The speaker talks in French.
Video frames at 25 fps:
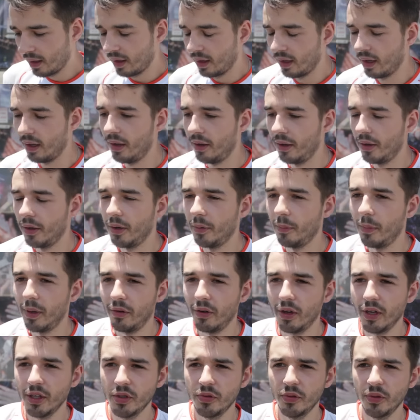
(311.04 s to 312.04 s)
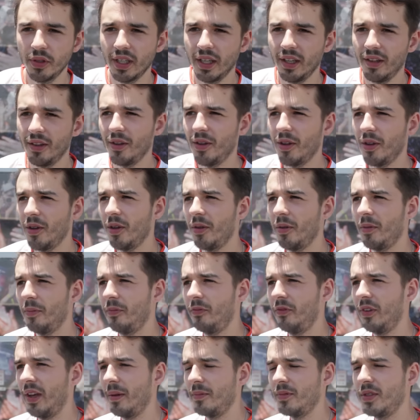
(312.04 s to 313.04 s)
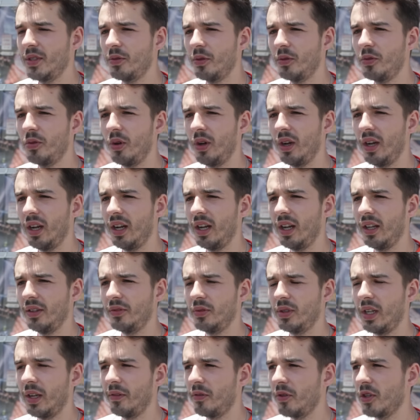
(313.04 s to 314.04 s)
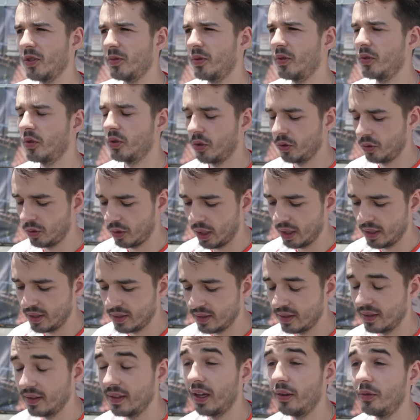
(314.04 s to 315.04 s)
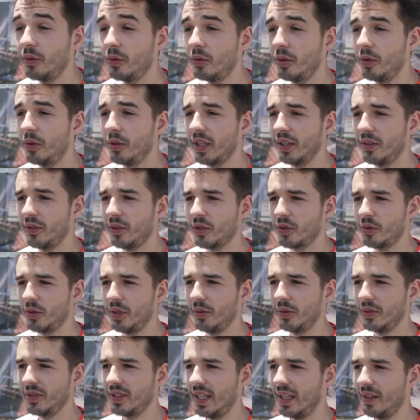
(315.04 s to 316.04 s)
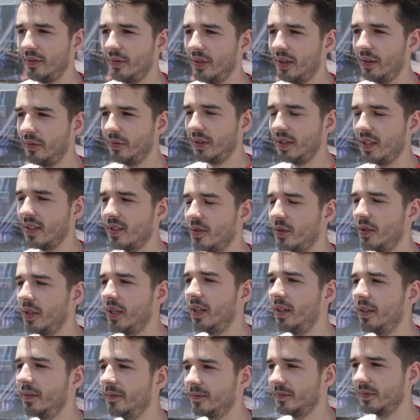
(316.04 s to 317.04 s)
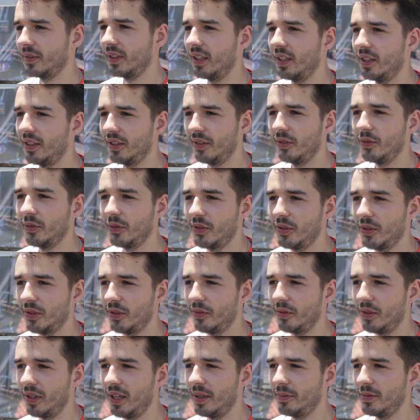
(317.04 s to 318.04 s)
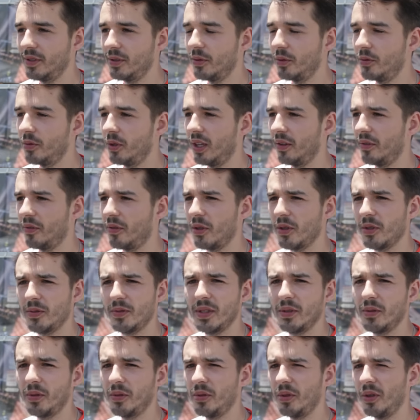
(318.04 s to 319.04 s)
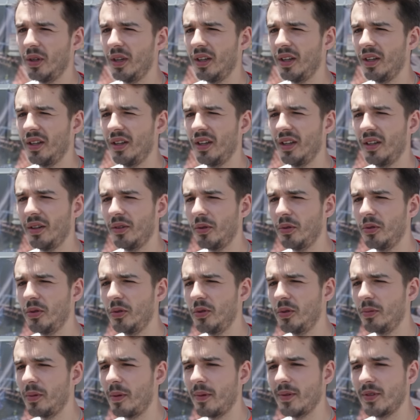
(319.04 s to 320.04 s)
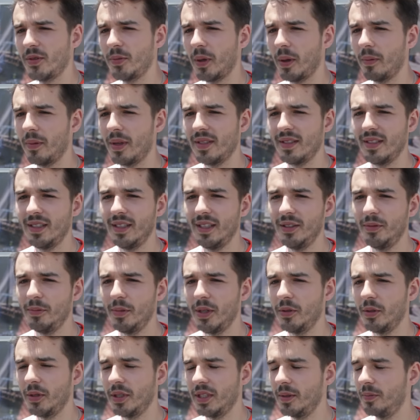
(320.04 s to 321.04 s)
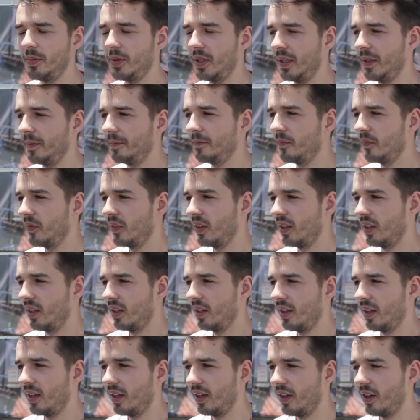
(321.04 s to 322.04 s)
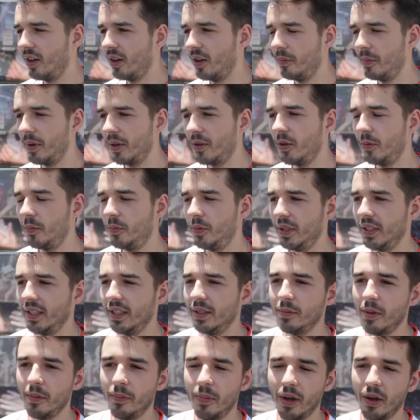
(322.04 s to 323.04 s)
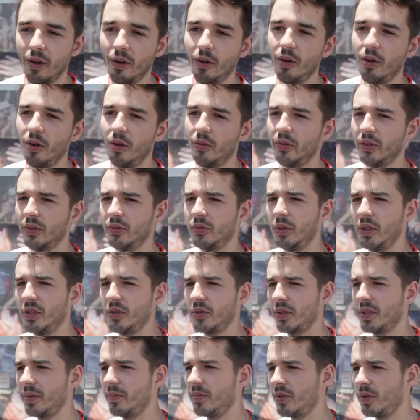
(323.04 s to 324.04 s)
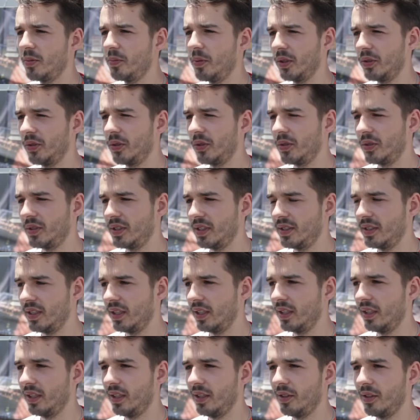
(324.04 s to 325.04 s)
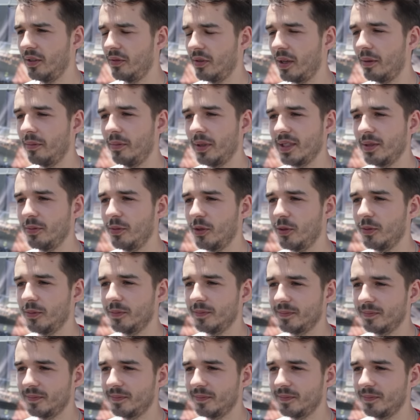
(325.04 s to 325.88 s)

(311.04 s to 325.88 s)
Bah voilà, je voudrais faire un petit coucou à, toute la France parce qu'aujourd'hui on réalise cette interview le 14 juillet, donc c'est la, fête nationale. donc voilà, petit coucou à la France, petit coucou à, gros coucou à ma suprématie, mes coéquipiers, ma copine, mes parents, enfin tous les gens qui me supportent au quotidien et voilà, merci beaucoup.